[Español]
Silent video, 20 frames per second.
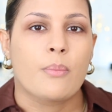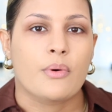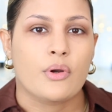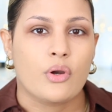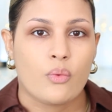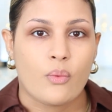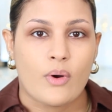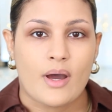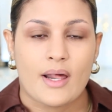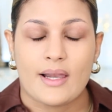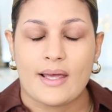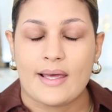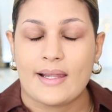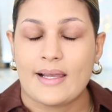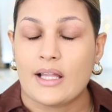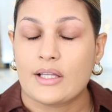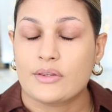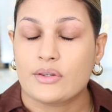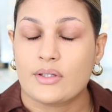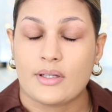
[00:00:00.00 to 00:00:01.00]
por lo cual
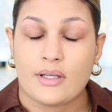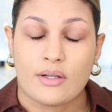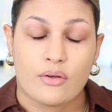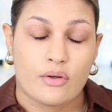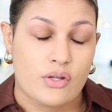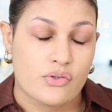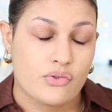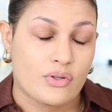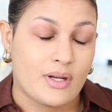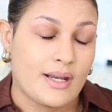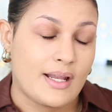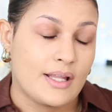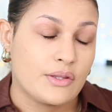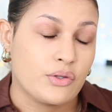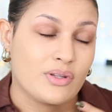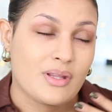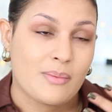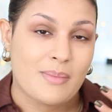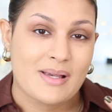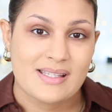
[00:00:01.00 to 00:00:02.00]
el, corazón le
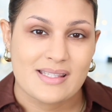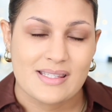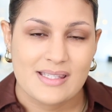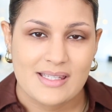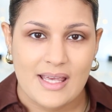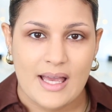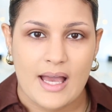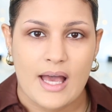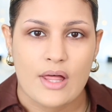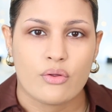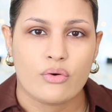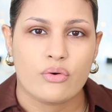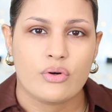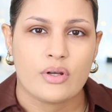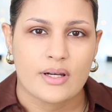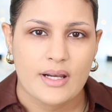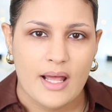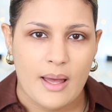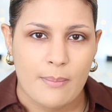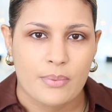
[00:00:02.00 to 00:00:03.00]
latió demasiado
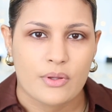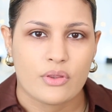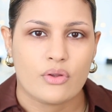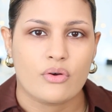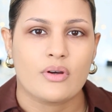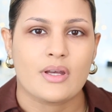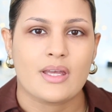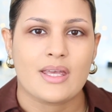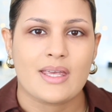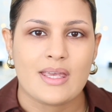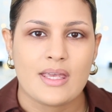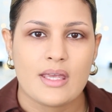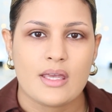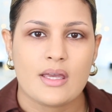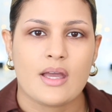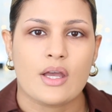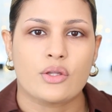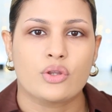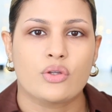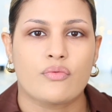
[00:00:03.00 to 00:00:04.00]
rápido
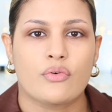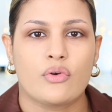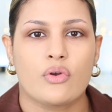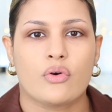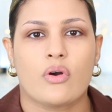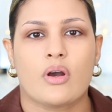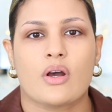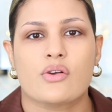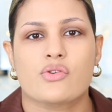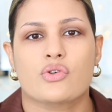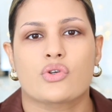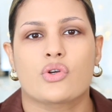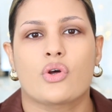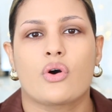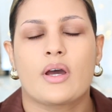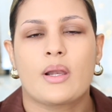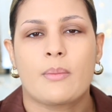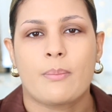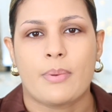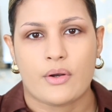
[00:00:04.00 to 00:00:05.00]
y esto fue lo que
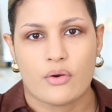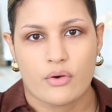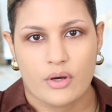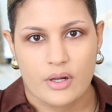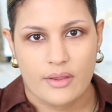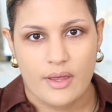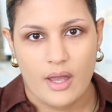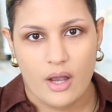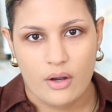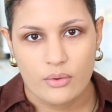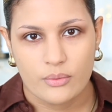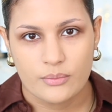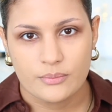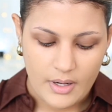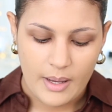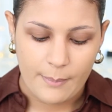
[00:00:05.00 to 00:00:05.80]
ocasionó el paro cardíaco.